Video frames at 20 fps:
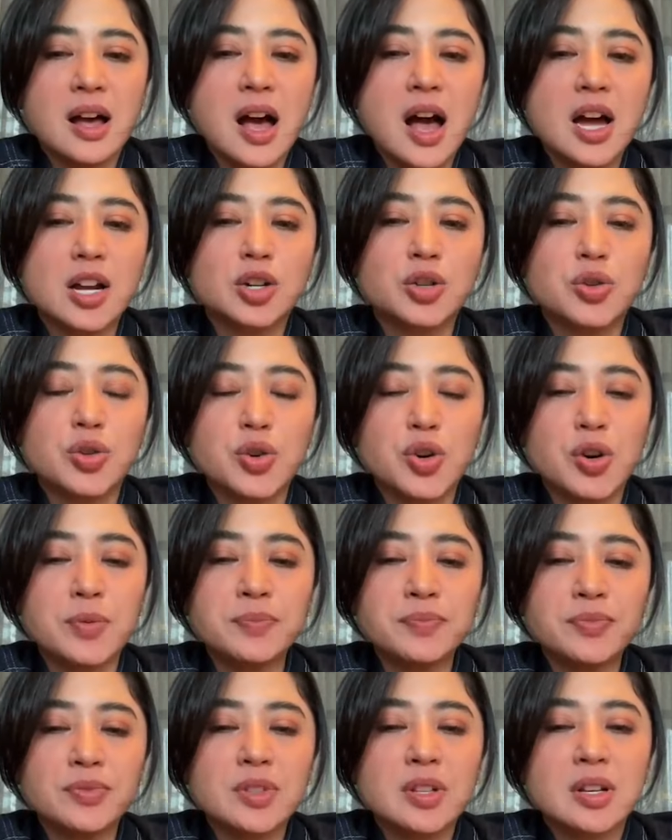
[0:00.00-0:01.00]

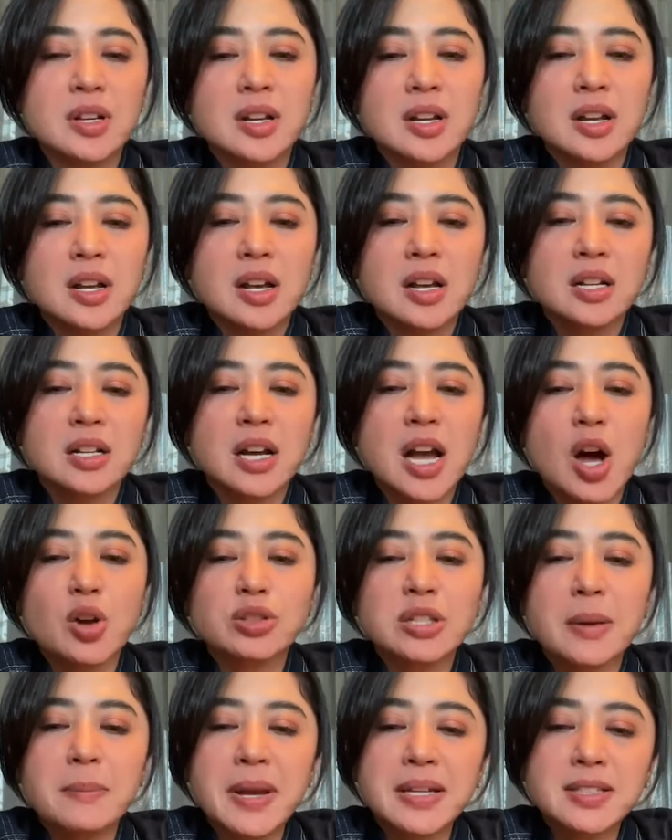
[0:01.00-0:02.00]
Harum, nggak
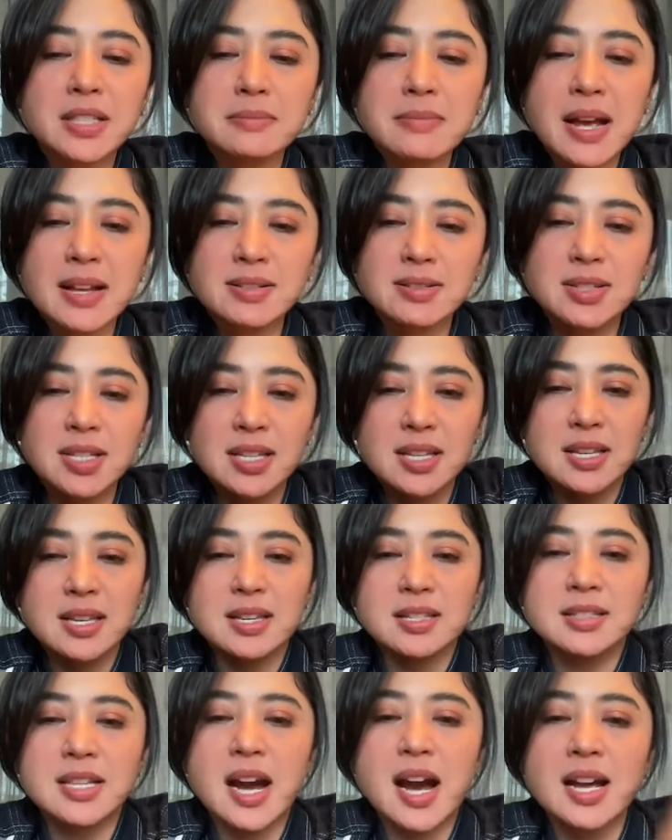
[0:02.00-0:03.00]
usah
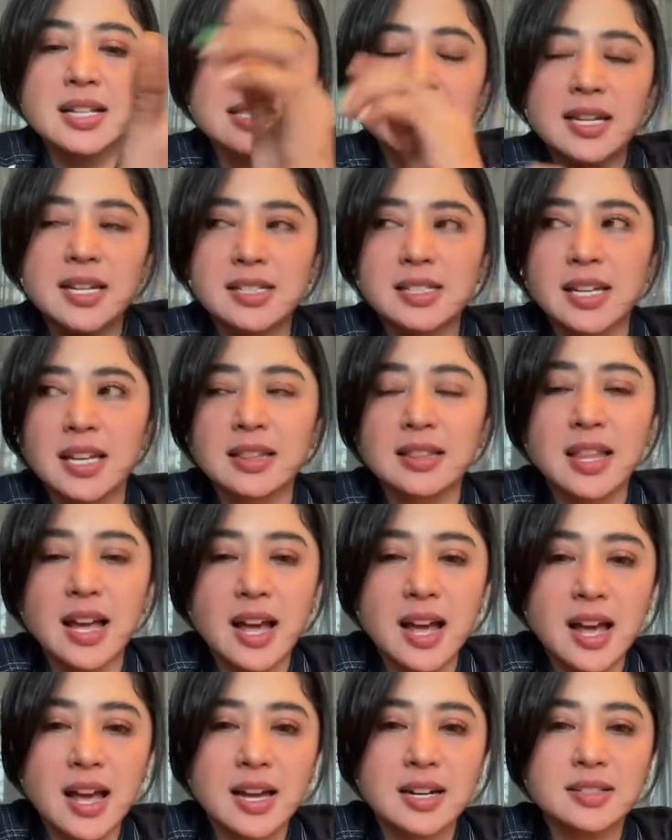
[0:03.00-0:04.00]
mancing-mancing, jangan jadi
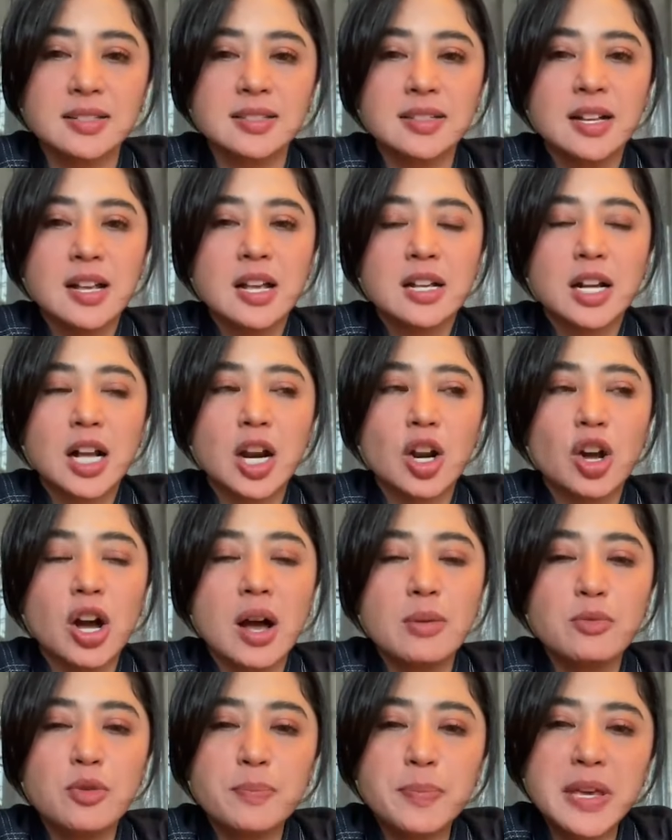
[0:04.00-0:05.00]
setan. Kalau
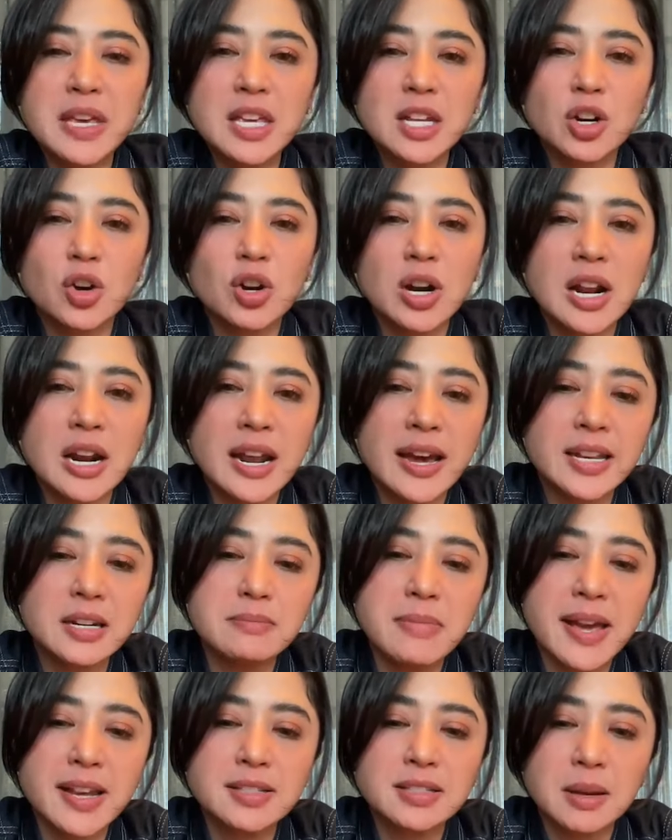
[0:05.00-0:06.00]
kamu pingin orang
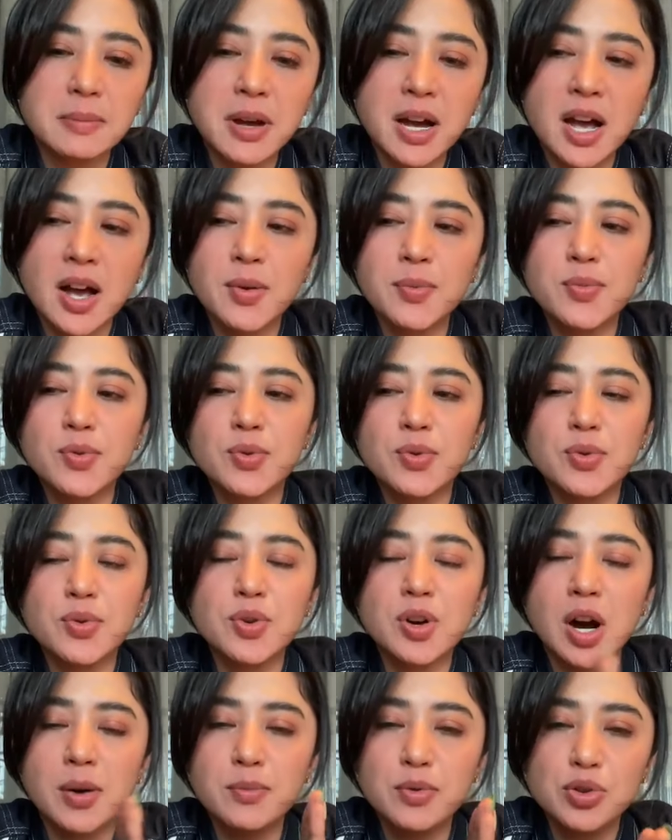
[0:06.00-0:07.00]
lain baik sama
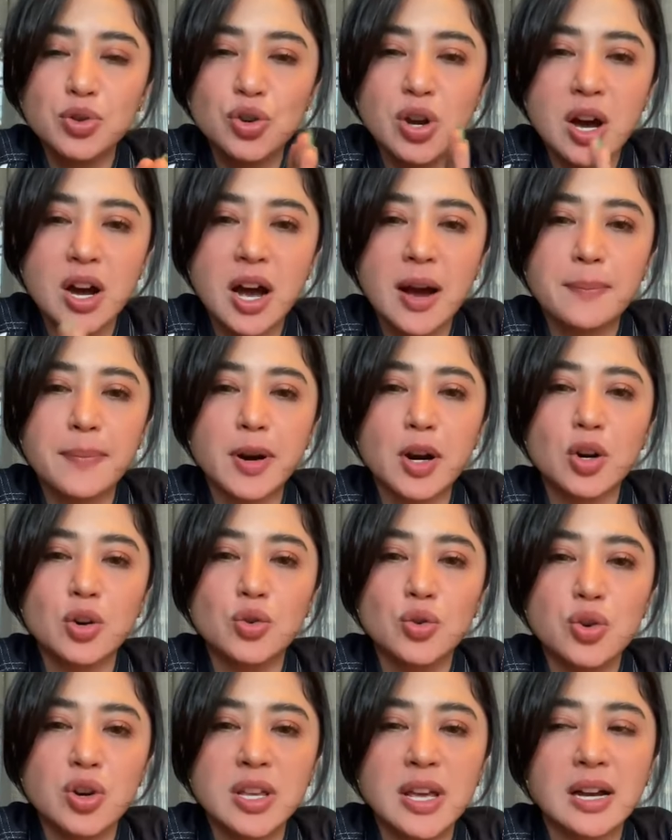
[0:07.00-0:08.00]
kamu, kamu juga nggak
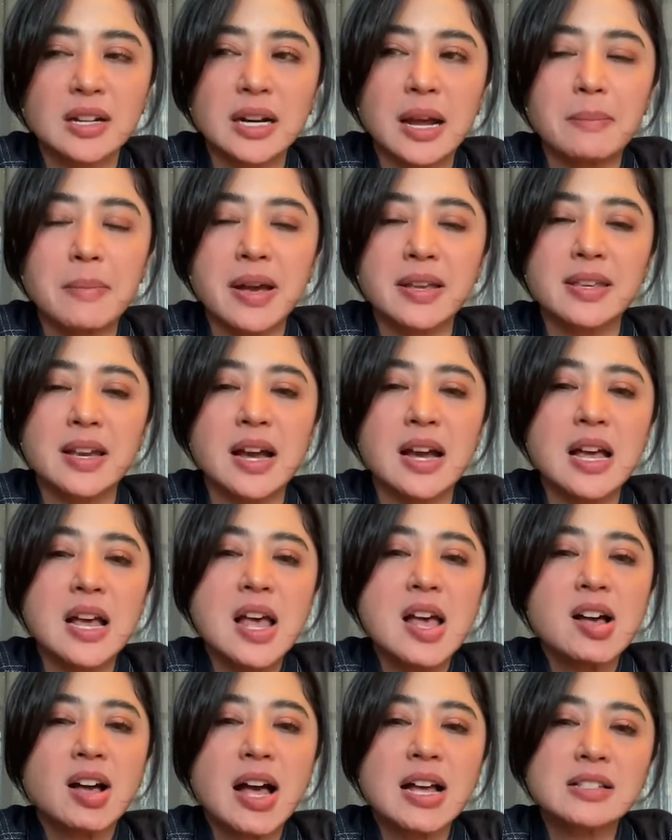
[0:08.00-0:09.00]
perlu yang namanya
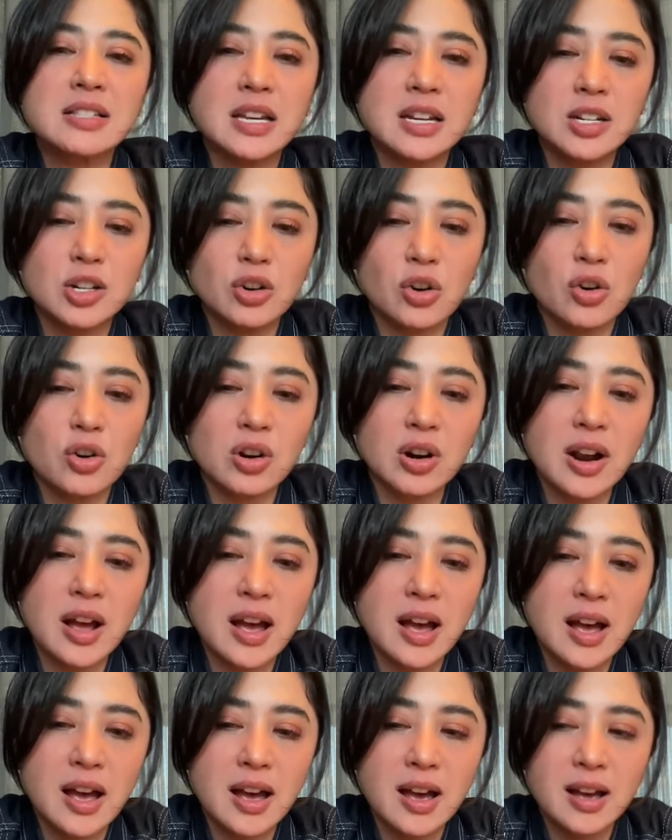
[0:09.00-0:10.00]
ngajarin
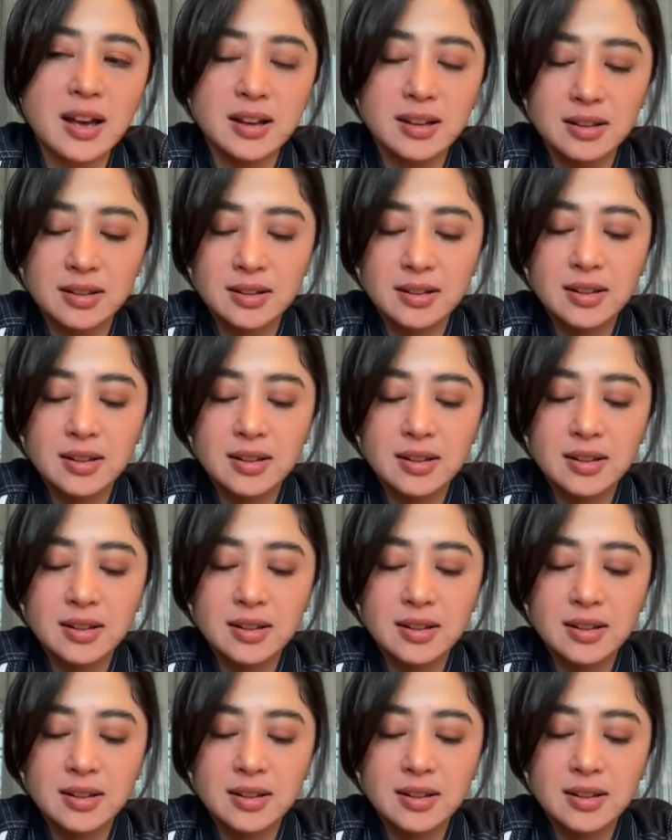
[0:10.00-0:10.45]
orang.